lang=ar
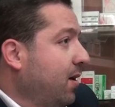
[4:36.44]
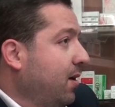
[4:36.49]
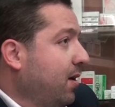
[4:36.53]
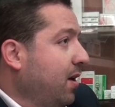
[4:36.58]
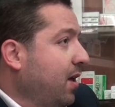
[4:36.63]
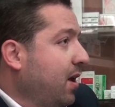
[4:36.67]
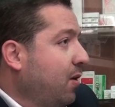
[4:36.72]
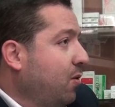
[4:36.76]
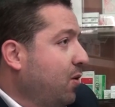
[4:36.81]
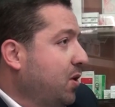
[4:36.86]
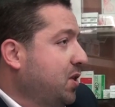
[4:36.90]

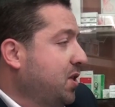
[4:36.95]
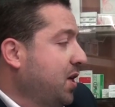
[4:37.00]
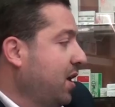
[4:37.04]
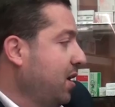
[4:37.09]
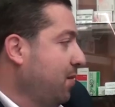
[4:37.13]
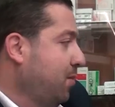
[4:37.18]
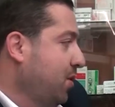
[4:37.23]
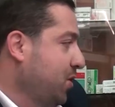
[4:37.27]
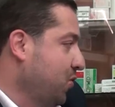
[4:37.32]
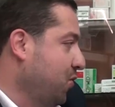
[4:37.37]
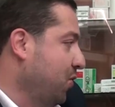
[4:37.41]
يعني اول شيء
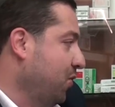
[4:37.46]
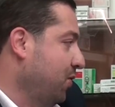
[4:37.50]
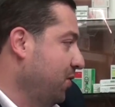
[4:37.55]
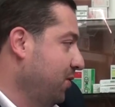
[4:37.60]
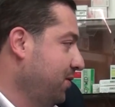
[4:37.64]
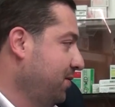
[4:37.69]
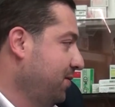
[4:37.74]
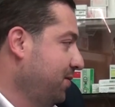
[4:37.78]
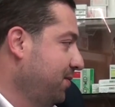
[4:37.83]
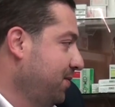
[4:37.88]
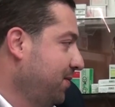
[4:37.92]
انا بشكره
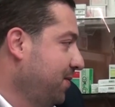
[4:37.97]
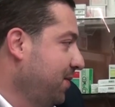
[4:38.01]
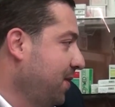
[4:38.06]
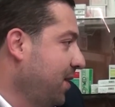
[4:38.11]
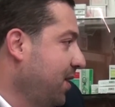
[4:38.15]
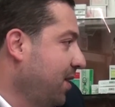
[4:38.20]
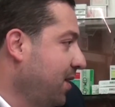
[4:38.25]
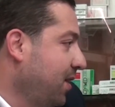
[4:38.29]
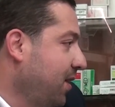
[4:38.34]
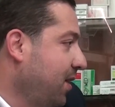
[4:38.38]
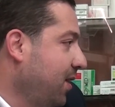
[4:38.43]

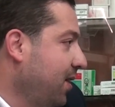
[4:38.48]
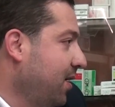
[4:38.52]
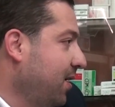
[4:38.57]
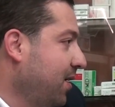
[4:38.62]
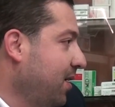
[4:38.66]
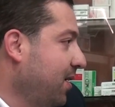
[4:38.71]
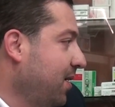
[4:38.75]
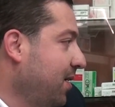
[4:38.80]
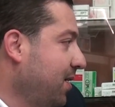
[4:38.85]
يعني